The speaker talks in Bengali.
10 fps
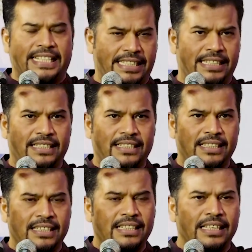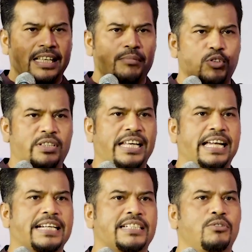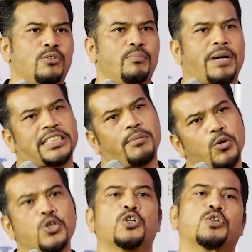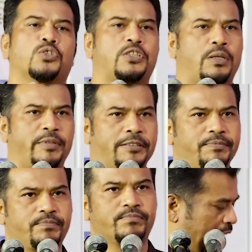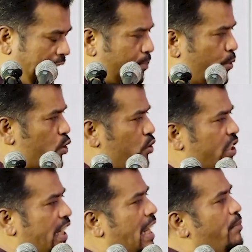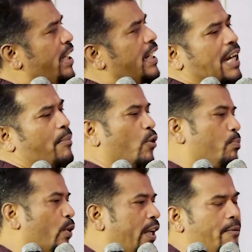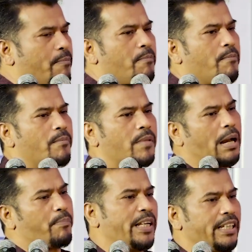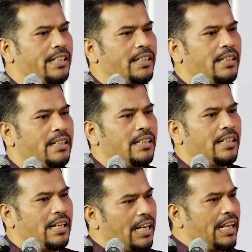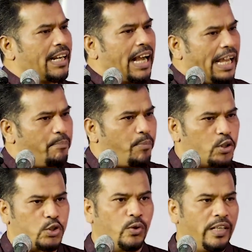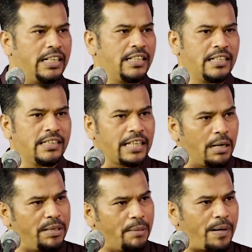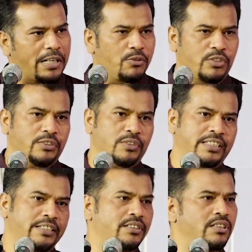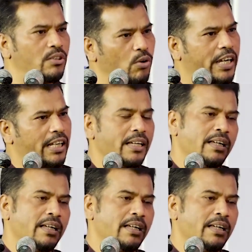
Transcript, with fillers: আছে এর মধ্যে একটা হলো মাথা মুন্ডন করতে হবে এক প্রস্ত সেলাইবিহীন কাপড় পরে আপনি আল্লাহ রাহে পথ চললেন তালবিয়া পাঠ করতে করতে ওকে